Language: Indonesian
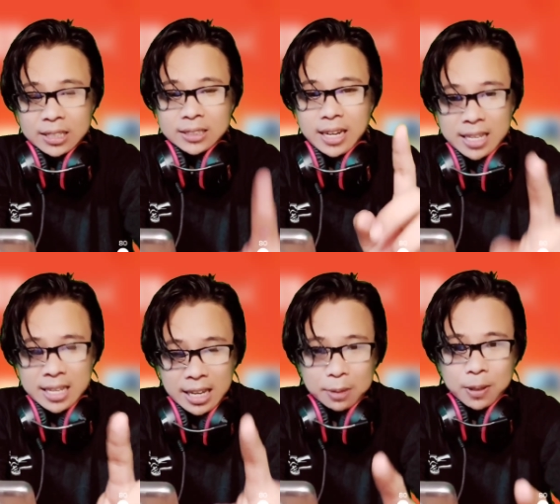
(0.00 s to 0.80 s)
Jadi
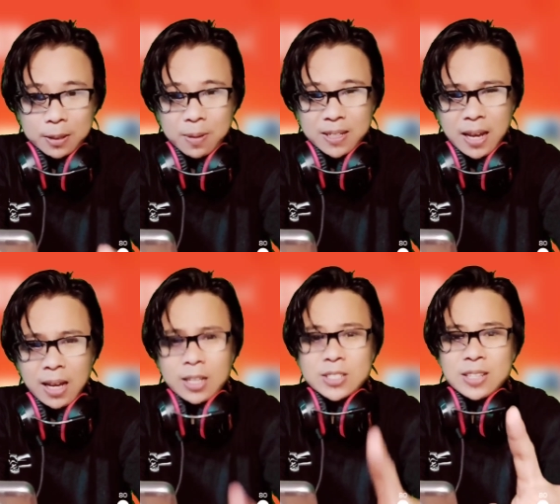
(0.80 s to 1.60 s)
ingat teman-teman ya,
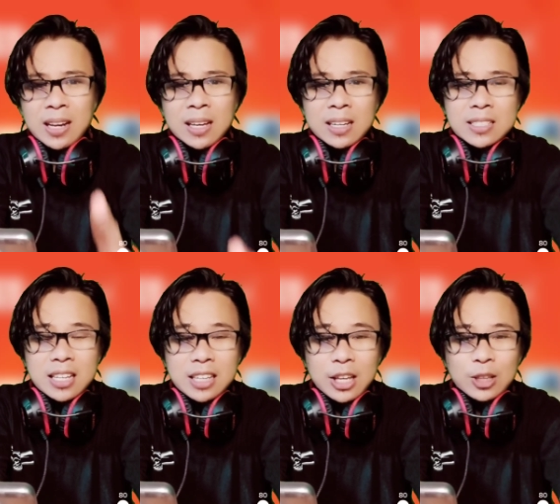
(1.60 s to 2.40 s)
cara
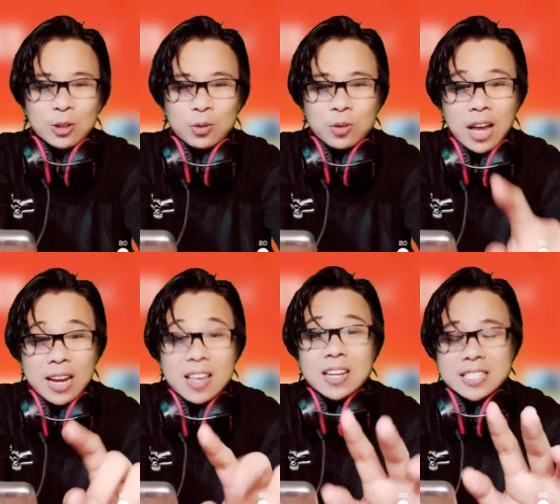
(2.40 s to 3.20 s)
kerjanya itu
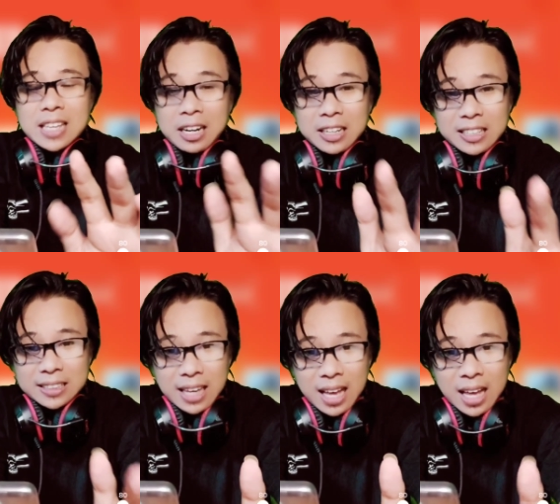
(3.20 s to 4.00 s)
kalian share
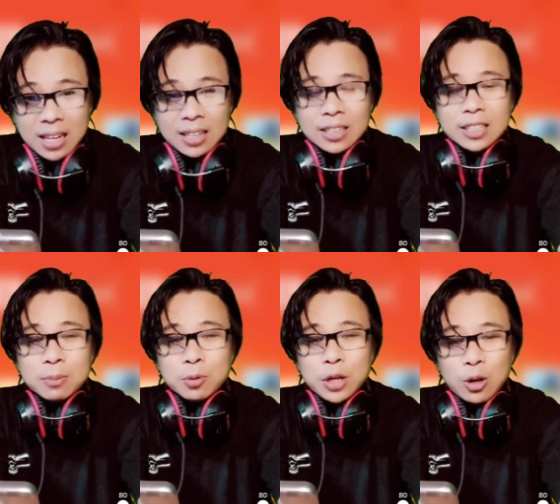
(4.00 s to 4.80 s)
linknya,
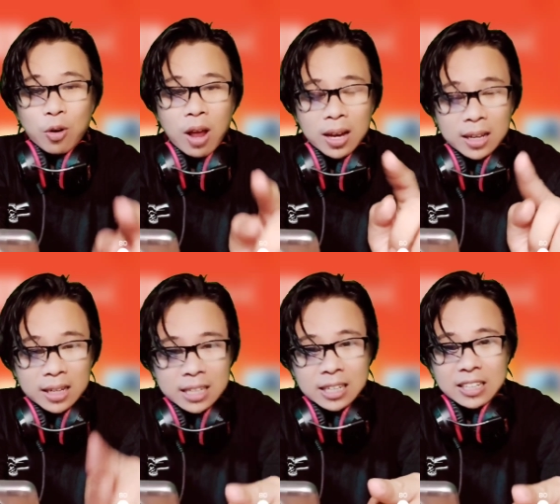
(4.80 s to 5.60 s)
kemudian orang
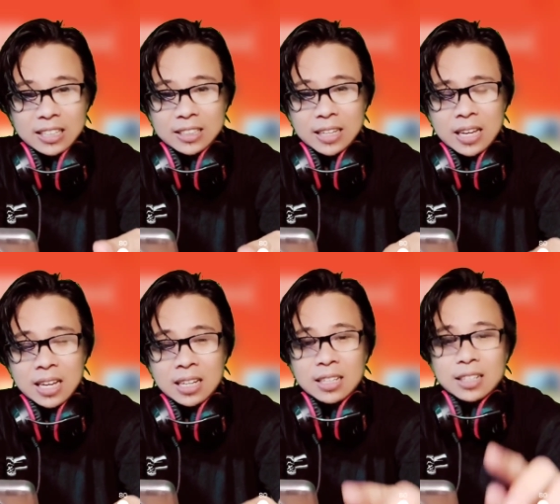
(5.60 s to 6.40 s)
klik
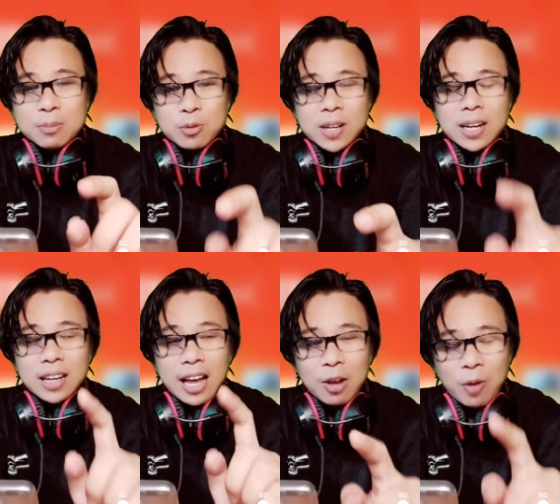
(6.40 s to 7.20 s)
linknya, kemudian
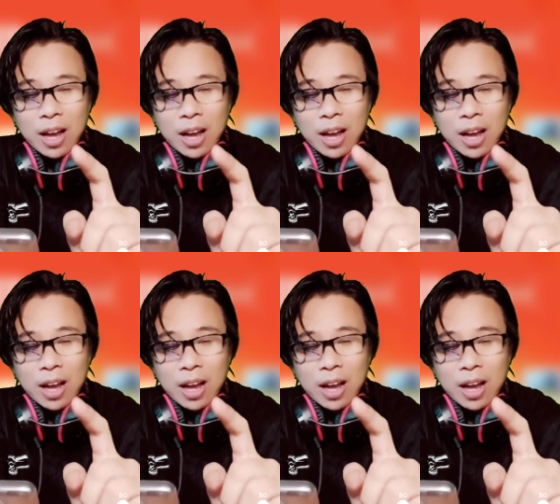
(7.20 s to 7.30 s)
kalau